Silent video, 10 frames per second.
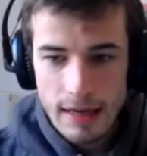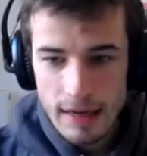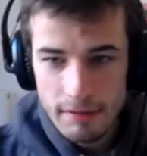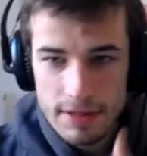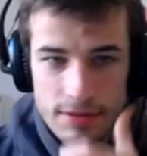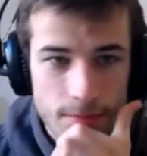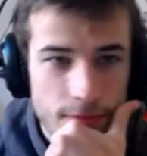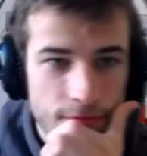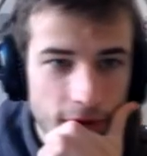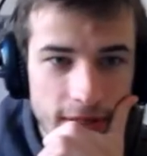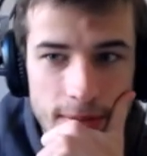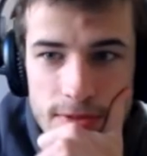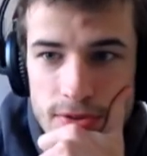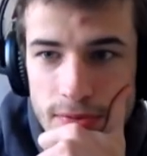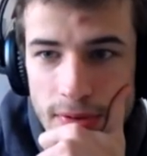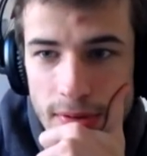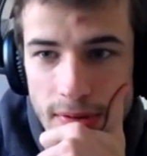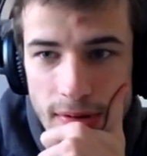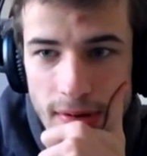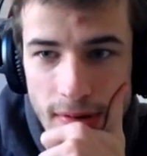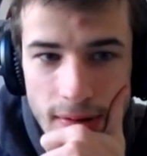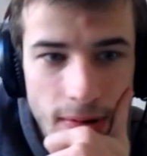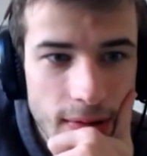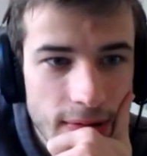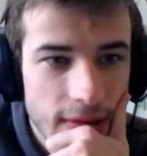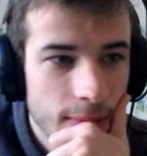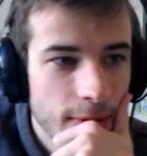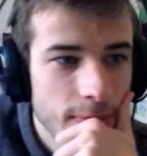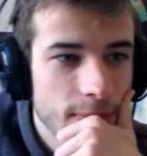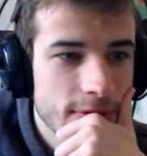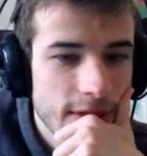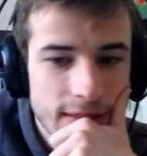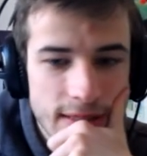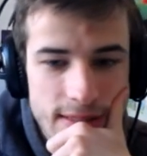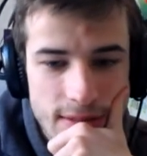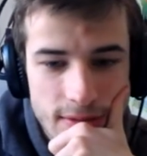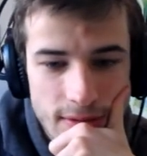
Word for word: Allez, vas-y, on peut faire une game si tu veux une game un peu plus intéressante